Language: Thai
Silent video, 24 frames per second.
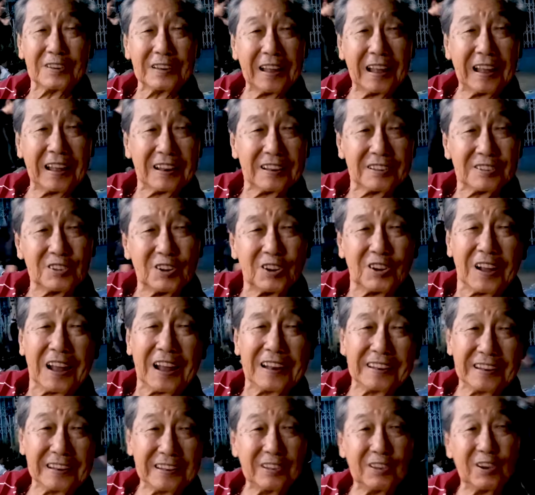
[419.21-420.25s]
ก็ลองมาฟัง
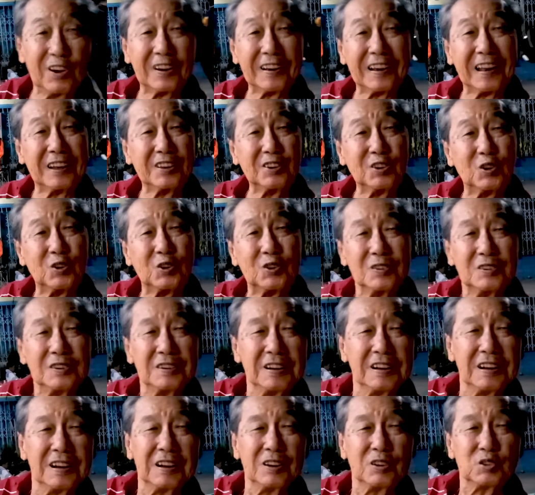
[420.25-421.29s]
การบอกเล่า
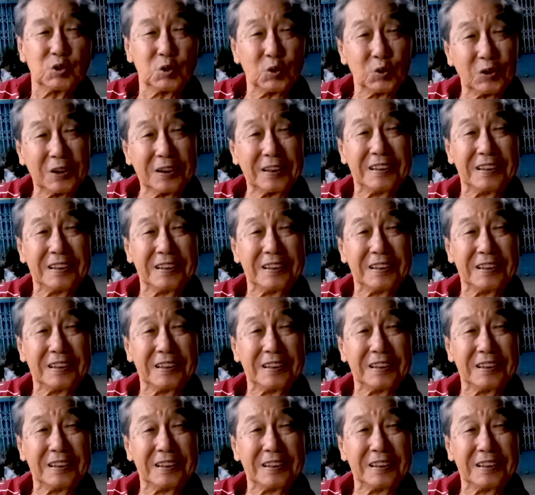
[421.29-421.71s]
ของคุณพง